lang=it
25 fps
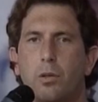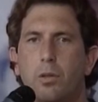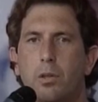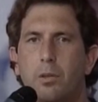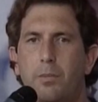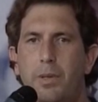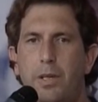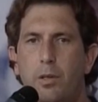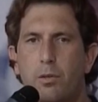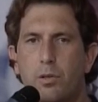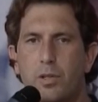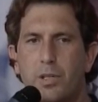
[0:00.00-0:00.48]

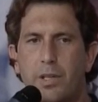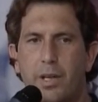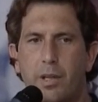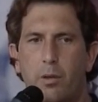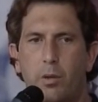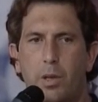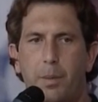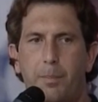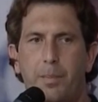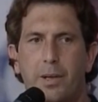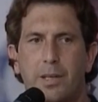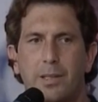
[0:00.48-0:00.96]
secondo me non sarà
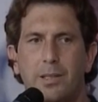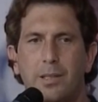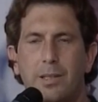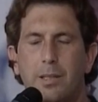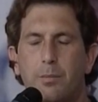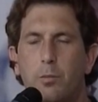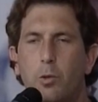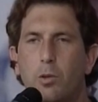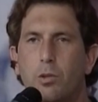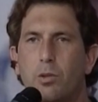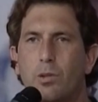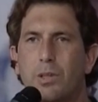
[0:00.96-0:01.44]
una
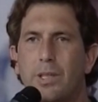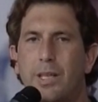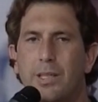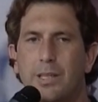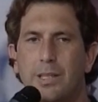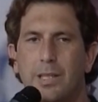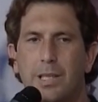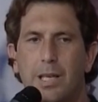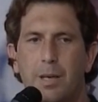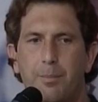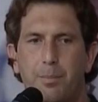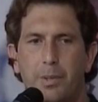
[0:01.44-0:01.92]
partita molto
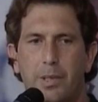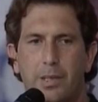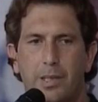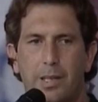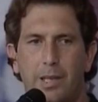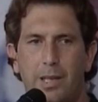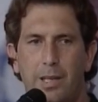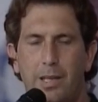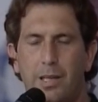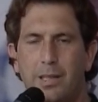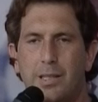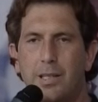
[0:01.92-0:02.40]
tattica
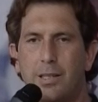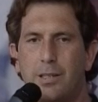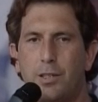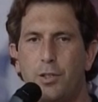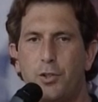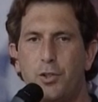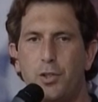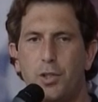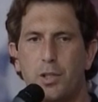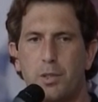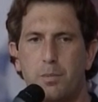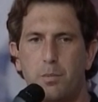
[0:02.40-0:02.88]
perché il
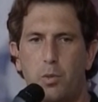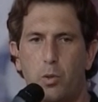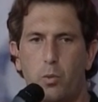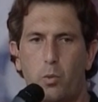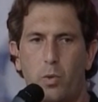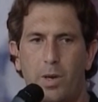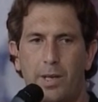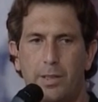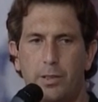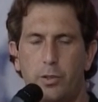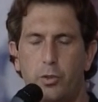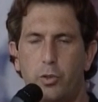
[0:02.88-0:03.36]
tatticismo
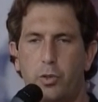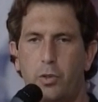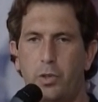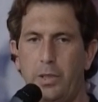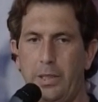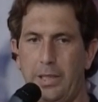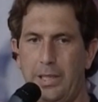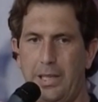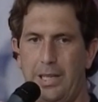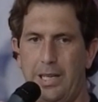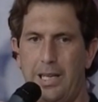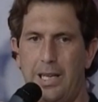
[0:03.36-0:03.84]

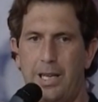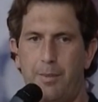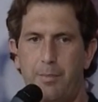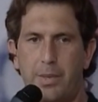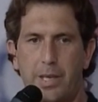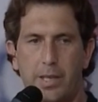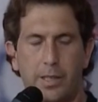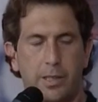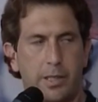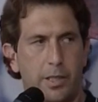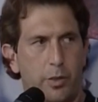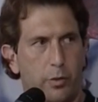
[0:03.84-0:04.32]
quando la
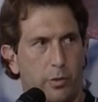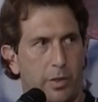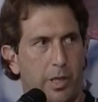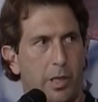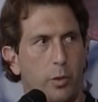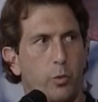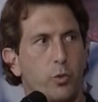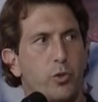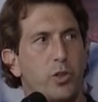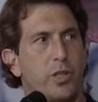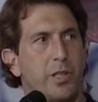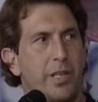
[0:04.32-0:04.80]
mente non
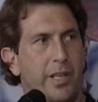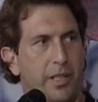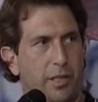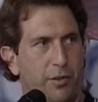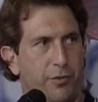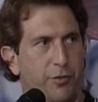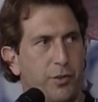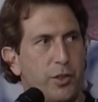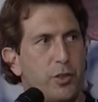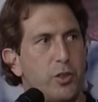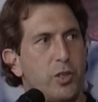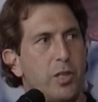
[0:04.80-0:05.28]
è lucida è
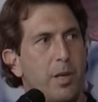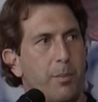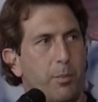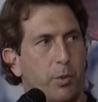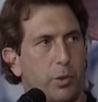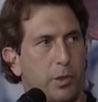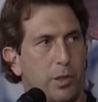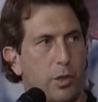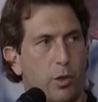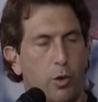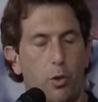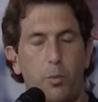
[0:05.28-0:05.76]
difficile
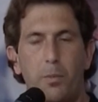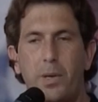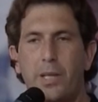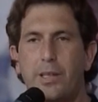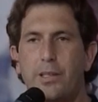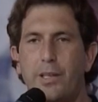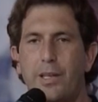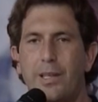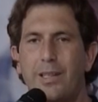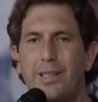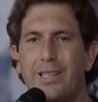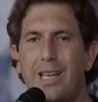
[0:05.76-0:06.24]
poterlo
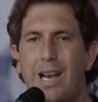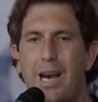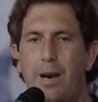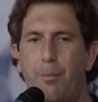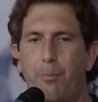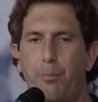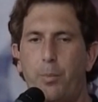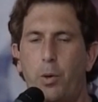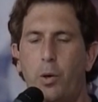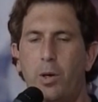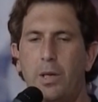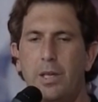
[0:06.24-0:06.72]
mettere in
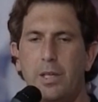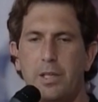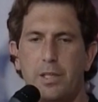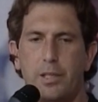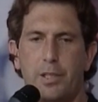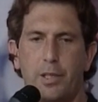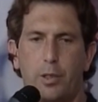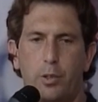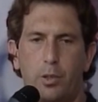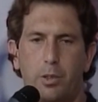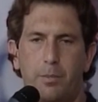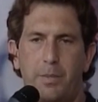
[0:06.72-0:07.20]
campo.
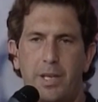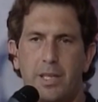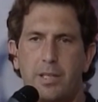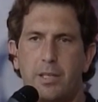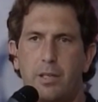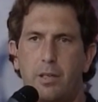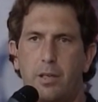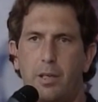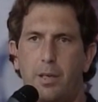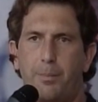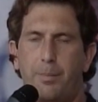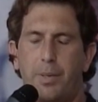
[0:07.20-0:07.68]
Secondo me
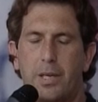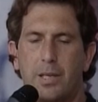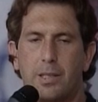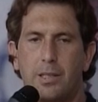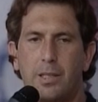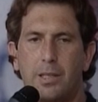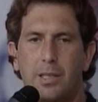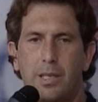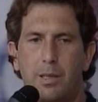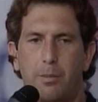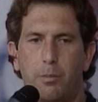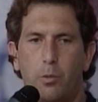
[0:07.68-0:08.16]
sarà una
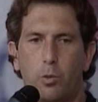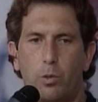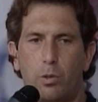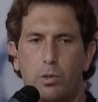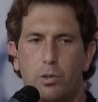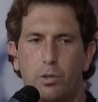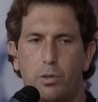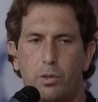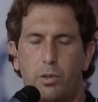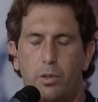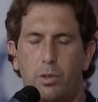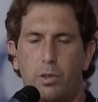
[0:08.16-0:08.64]
partita
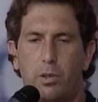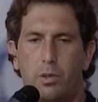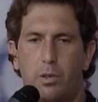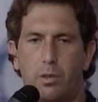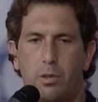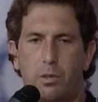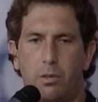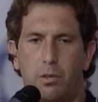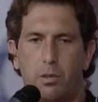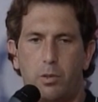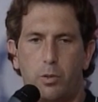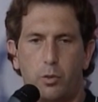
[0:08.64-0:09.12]

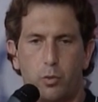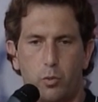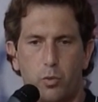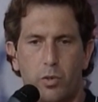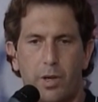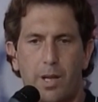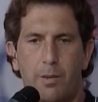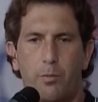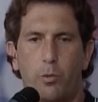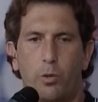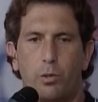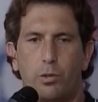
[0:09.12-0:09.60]
molto
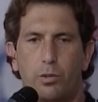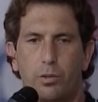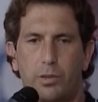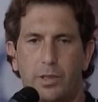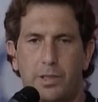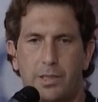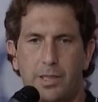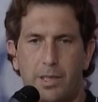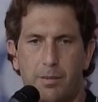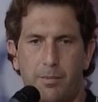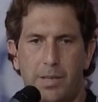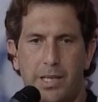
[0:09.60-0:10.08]
dura, molto
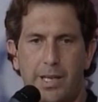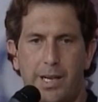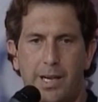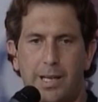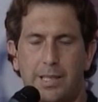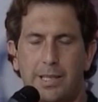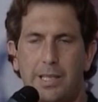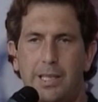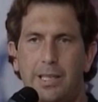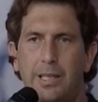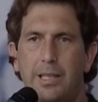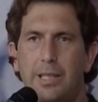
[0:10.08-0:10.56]

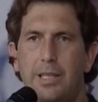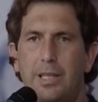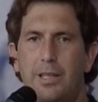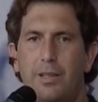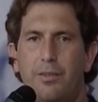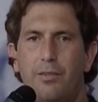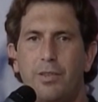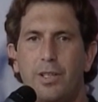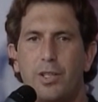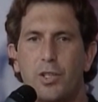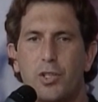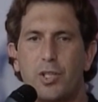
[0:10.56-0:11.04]
determinata,
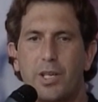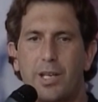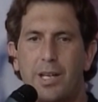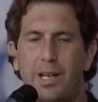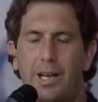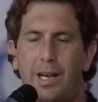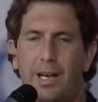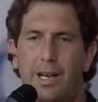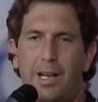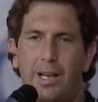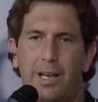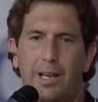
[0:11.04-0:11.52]

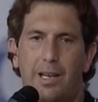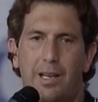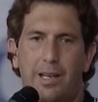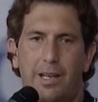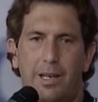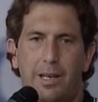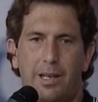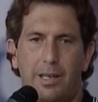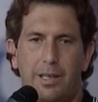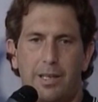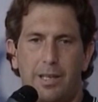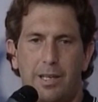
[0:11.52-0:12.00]
vincerà
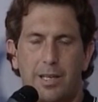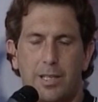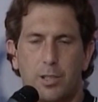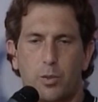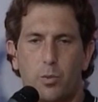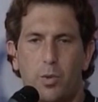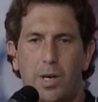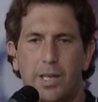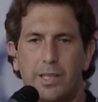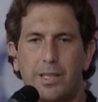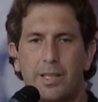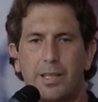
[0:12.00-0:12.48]
la, la
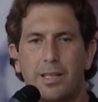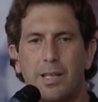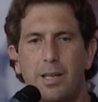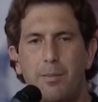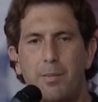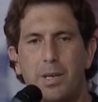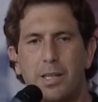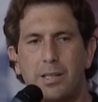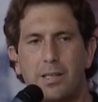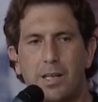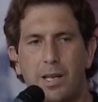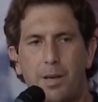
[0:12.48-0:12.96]
squadra
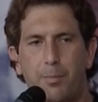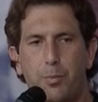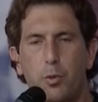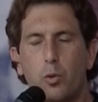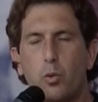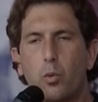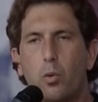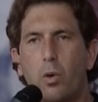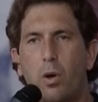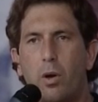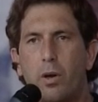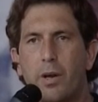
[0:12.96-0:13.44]
che metterà
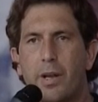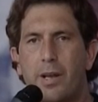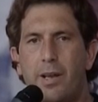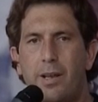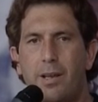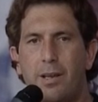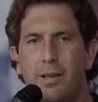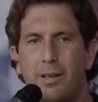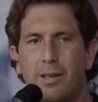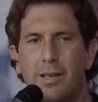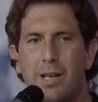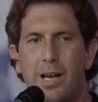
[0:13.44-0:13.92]
più
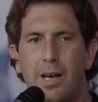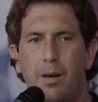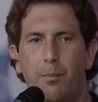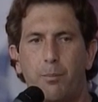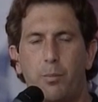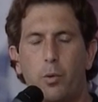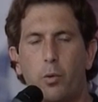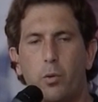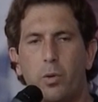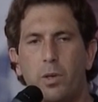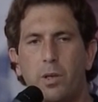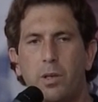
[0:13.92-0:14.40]
cuore in
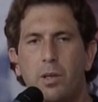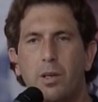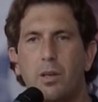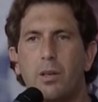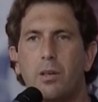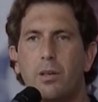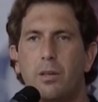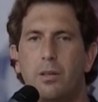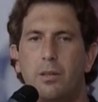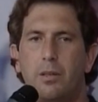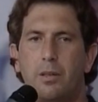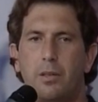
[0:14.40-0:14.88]
campo, quindi
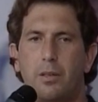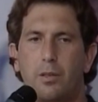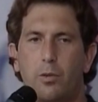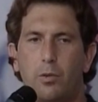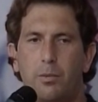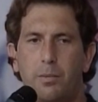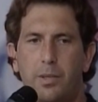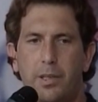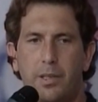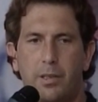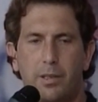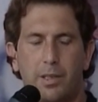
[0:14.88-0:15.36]
eh,
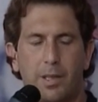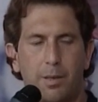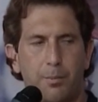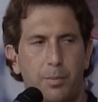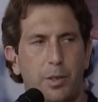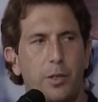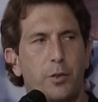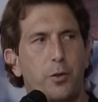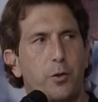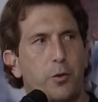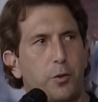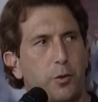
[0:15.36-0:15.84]
come
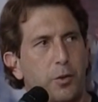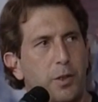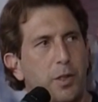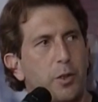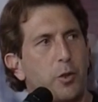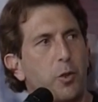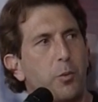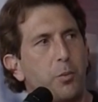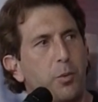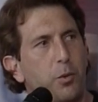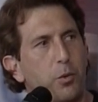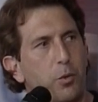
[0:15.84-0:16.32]
capito non ho
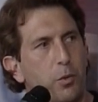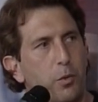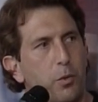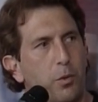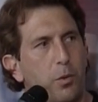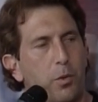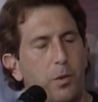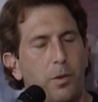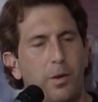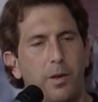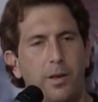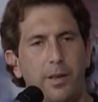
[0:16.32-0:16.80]
detto
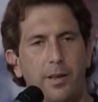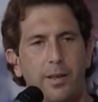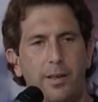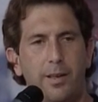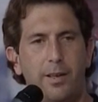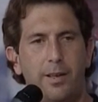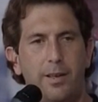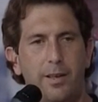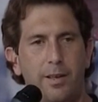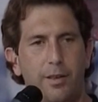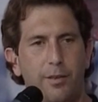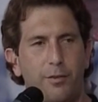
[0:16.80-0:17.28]
più
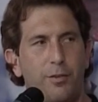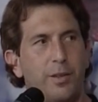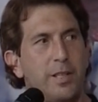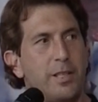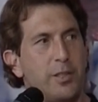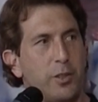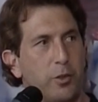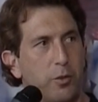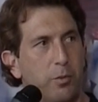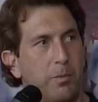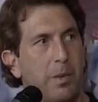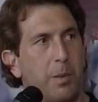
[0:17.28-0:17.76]
eh,
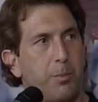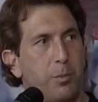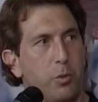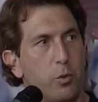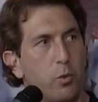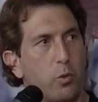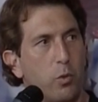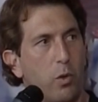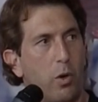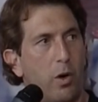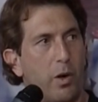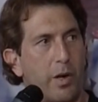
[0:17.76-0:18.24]
fisico ma
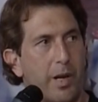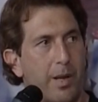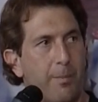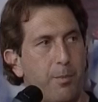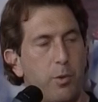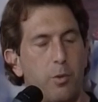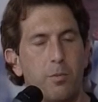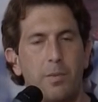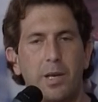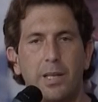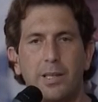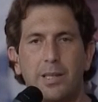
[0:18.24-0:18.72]
più cuore,
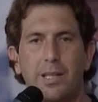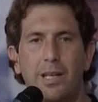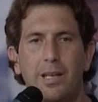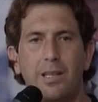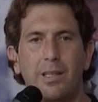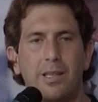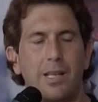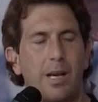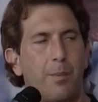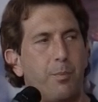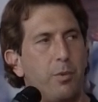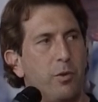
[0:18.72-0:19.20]
più
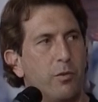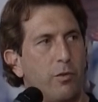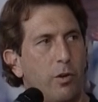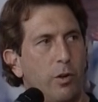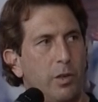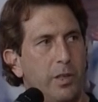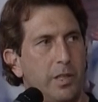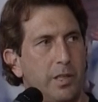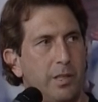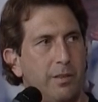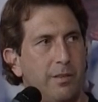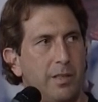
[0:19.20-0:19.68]
mentalità, più più
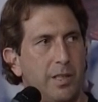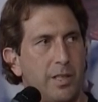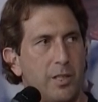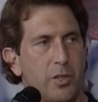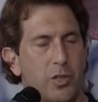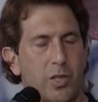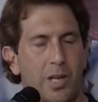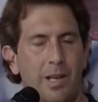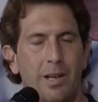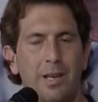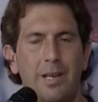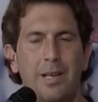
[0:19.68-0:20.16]
voglia di
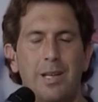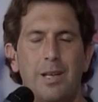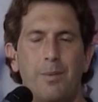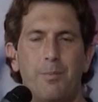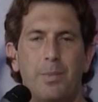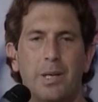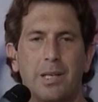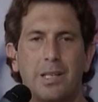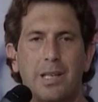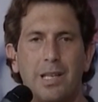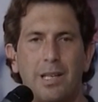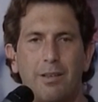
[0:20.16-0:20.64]
vincere,
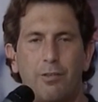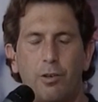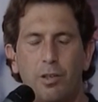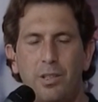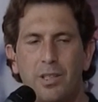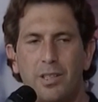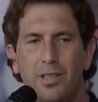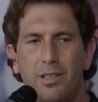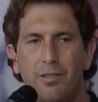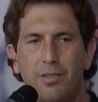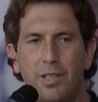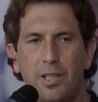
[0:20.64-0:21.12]
perché la
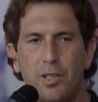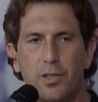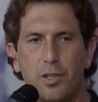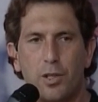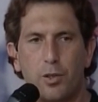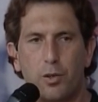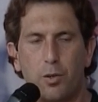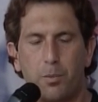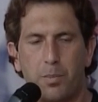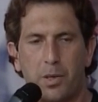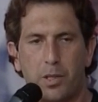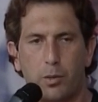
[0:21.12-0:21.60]
voglia di
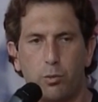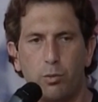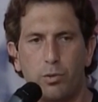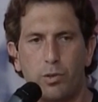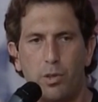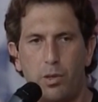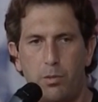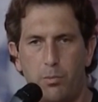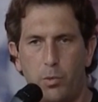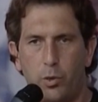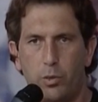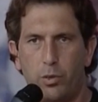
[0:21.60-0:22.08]
vincere
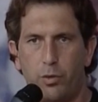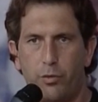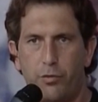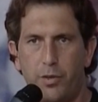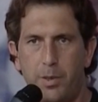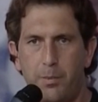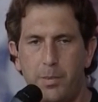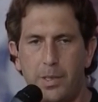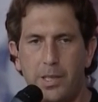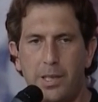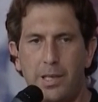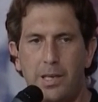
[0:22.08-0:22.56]
soprattutto nel mondo
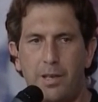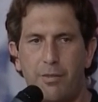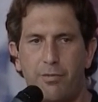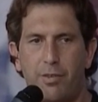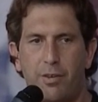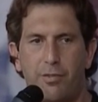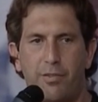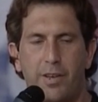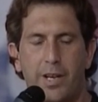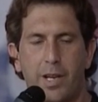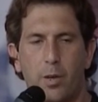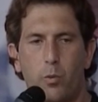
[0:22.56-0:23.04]
femminile
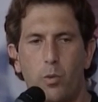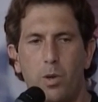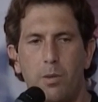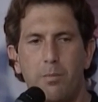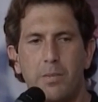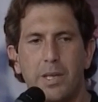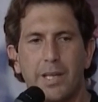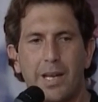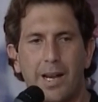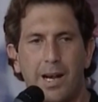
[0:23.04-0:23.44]
fa fare quel